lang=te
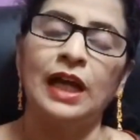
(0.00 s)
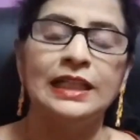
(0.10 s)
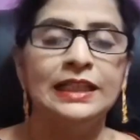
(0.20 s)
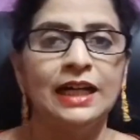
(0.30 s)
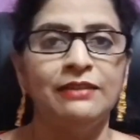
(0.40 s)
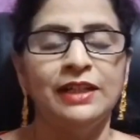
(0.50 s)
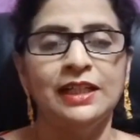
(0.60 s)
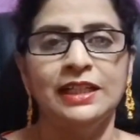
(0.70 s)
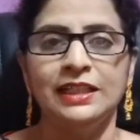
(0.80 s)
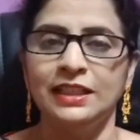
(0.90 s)
అది
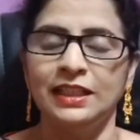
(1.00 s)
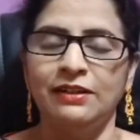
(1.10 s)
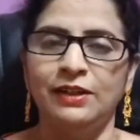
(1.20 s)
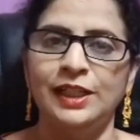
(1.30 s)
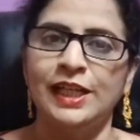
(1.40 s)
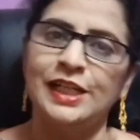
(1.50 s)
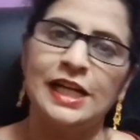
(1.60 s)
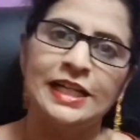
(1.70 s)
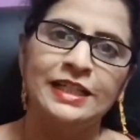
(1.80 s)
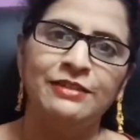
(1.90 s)
కావాలి ఇది కావాలి అని
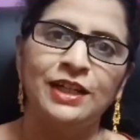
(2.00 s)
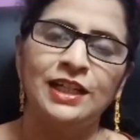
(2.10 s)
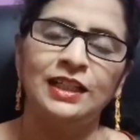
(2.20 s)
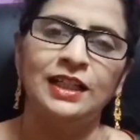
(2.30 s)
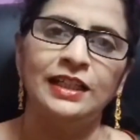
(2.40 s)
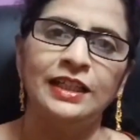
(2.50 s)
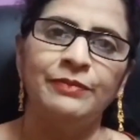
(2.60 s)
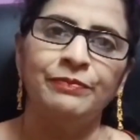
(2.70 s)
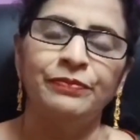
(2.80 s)
అడిగే వాళ్ళే కానీ